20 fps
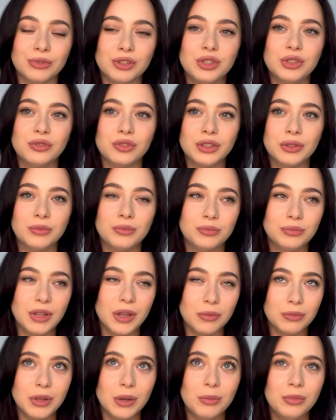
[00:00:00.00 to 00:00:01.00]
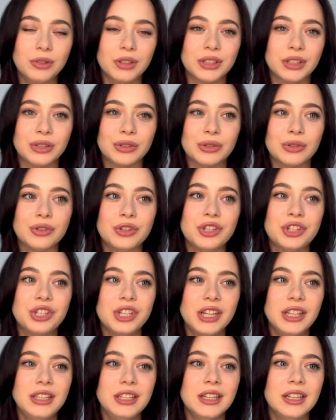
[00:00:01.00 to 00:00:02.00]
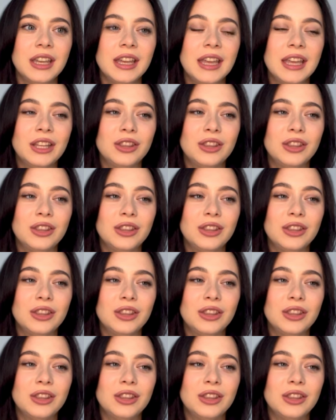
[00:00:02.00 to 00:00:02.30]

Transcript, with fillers: То есть вот у меня, у меня было такое ощущение,